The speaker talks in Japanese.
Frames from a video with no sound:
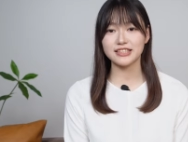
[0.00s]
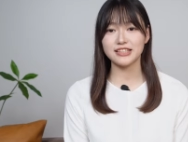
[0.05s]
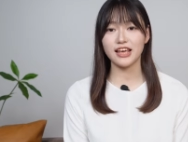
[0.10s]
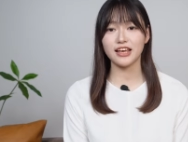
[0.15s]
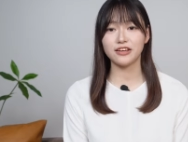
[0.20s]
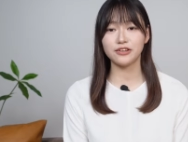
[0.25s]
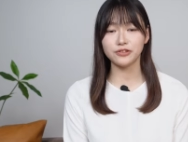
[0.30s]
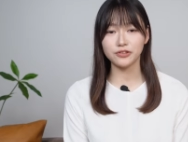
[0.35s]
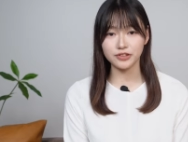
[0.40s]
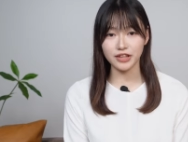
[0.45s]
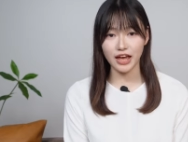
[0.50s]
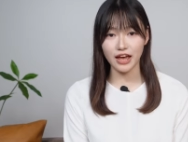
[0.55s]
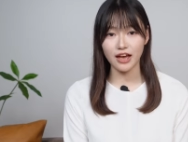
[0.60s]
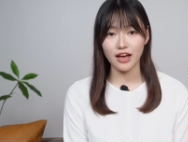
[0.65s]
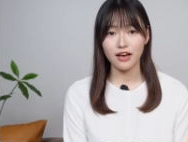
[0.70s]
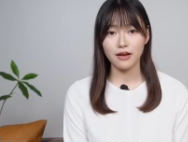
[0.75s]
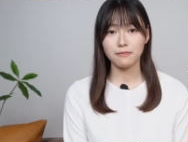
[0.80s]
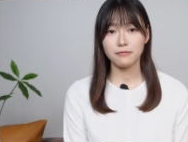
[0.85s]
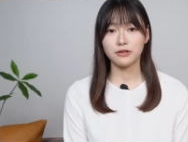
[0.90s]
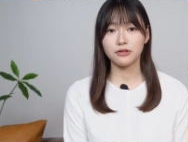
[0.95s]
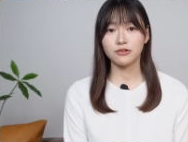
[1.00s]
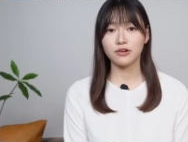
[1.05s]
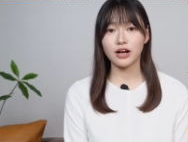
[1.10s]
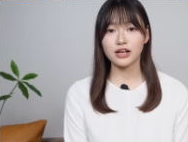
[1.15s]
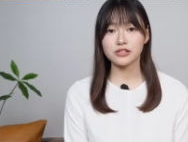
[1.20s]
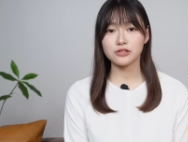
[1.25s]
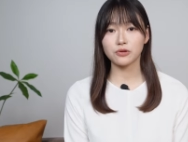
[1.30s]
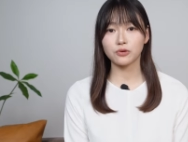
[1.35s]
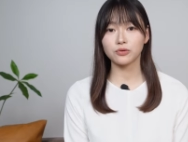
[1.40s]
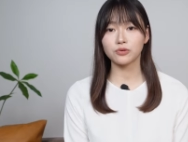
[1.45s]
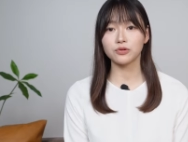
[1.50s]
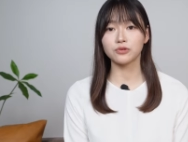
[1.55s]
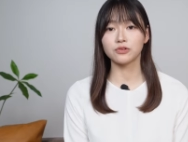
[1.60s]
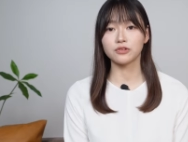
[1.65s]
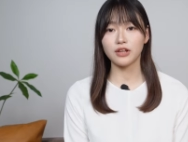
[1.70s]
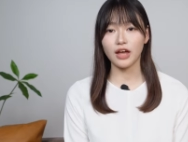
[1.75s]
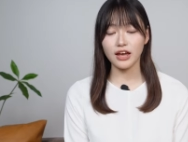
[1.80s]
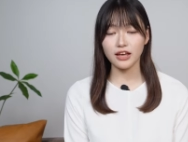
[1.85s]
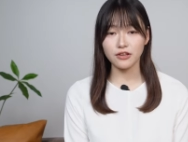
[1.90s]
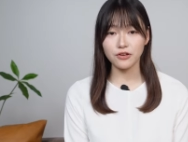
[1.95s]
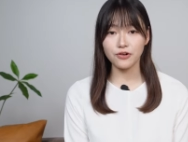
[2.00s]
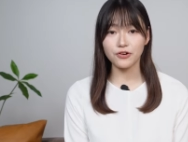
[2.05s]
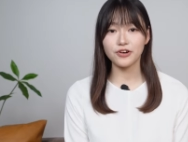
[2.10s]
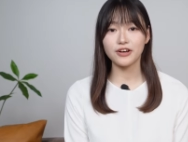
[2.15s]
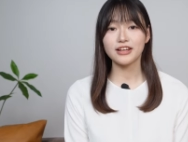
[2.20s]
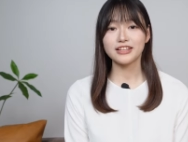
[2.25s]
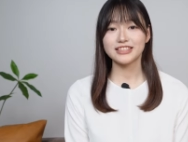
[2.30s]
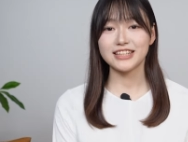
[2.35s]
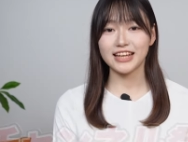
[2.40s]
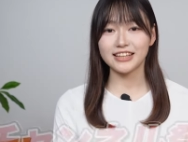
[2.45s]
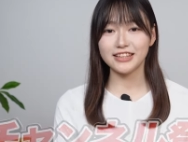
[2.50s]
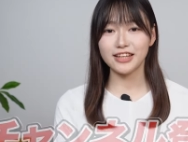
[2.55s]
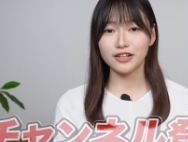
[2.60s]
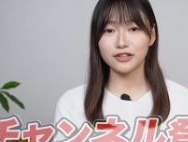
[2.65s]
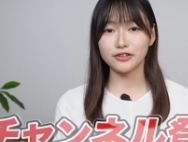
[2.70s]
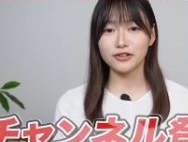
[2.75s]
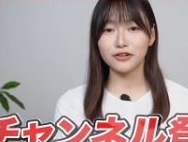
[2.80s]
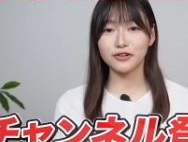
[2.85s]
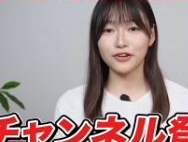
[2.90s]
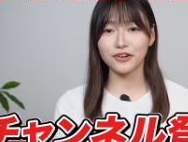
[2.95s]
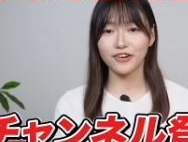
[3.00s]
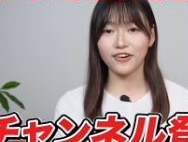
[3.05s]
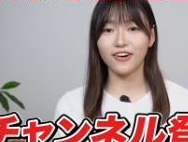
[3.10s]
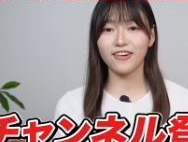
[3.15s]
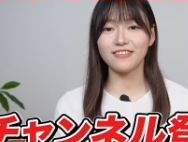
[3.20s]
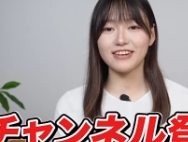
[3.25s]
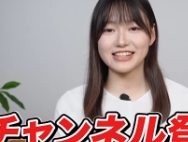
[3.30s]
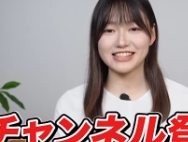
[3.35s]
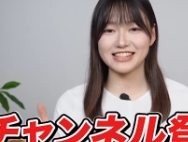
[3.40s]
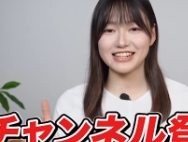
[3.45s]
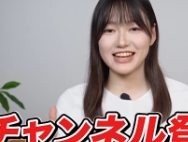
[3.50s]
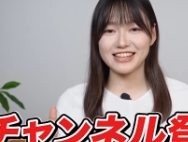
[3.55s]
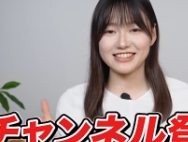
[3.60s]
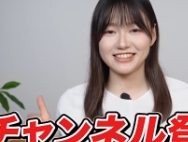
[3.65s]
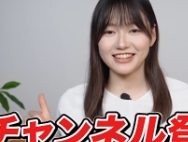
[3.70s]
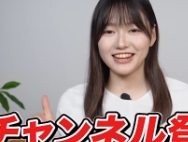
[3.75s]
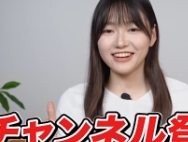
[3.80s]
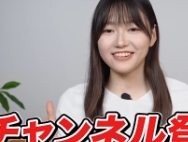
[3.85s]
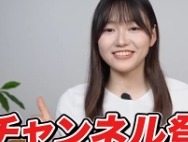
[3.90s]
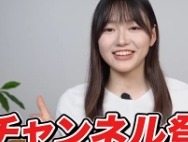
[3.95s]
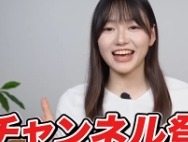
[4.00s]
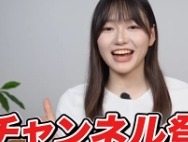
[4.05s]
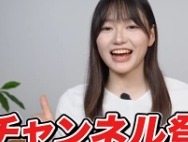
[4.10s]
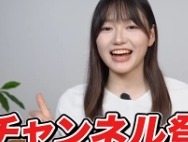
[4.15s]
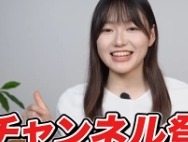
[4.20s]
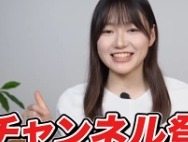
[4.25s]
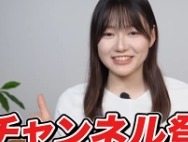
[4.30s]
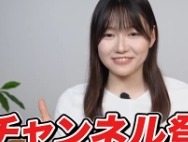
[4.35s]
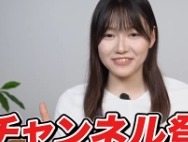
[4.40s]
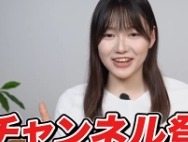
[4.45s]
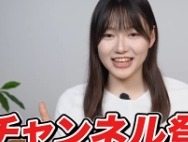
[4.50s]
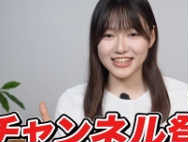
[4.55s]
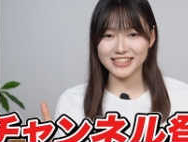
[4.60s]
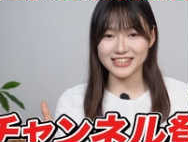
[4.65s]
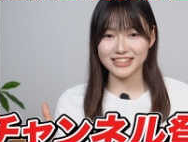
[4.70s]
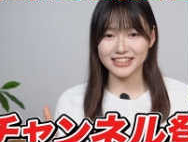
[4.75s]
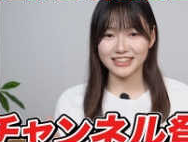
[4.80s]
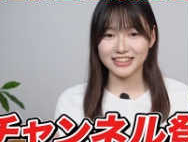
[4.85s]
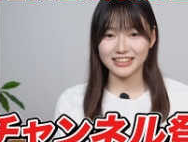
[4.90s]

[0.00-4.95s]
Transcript: していくので見逃すことのないようチャンネル登録を忘れずにお願いします